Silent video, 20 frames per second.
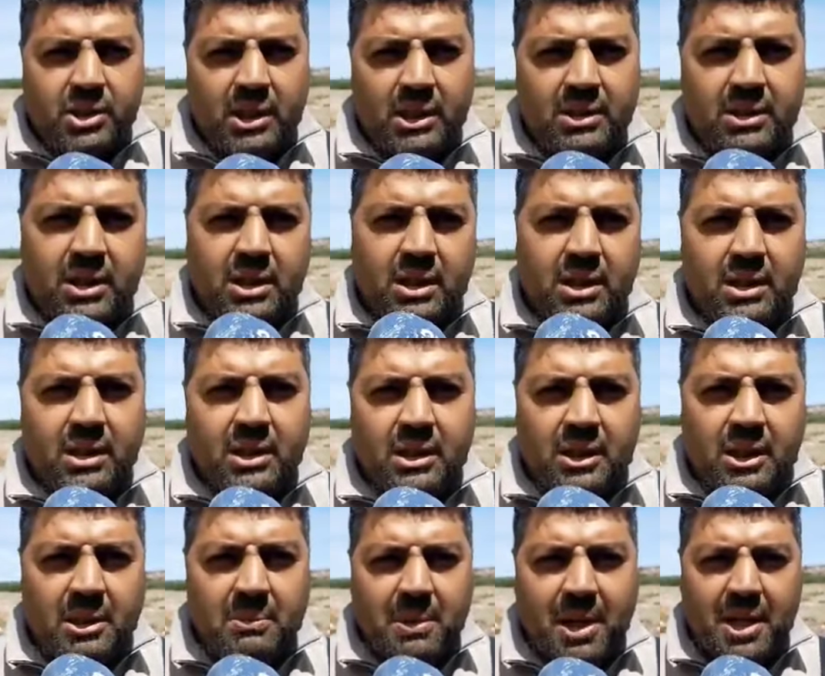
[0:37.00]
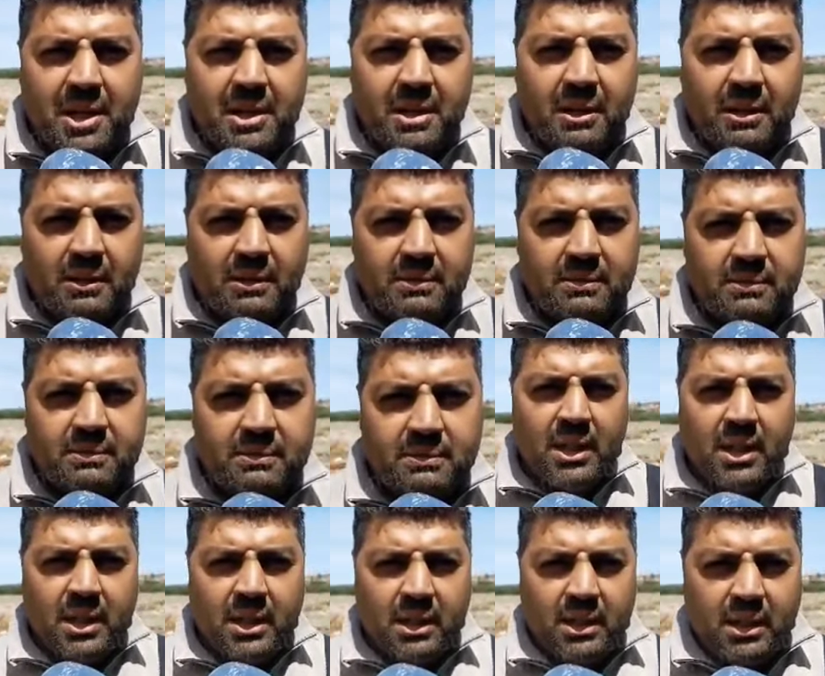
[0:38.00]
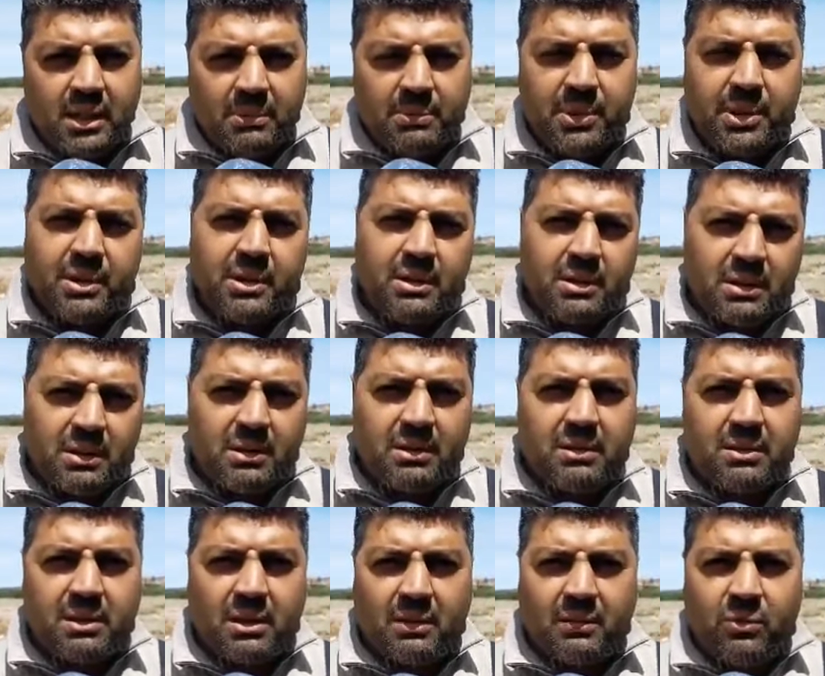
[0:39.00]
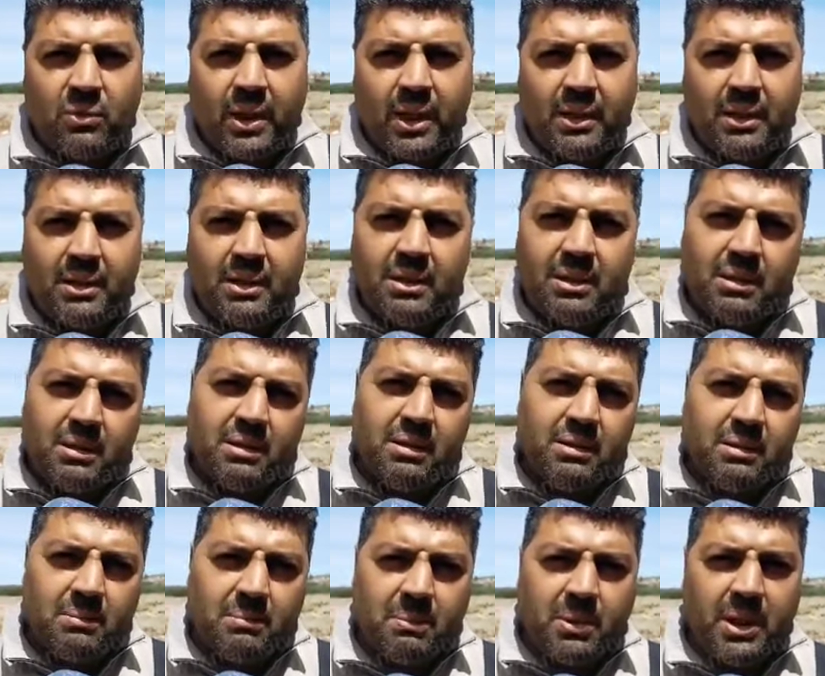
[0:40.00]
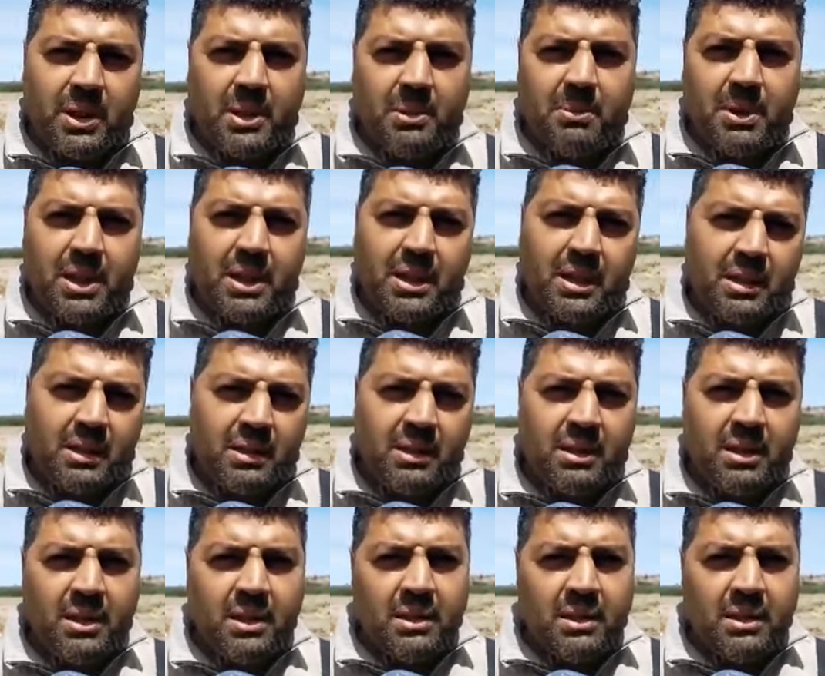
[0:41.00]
كانت كي كما هي الا بغيتي تصرف واحد المبلغ مالي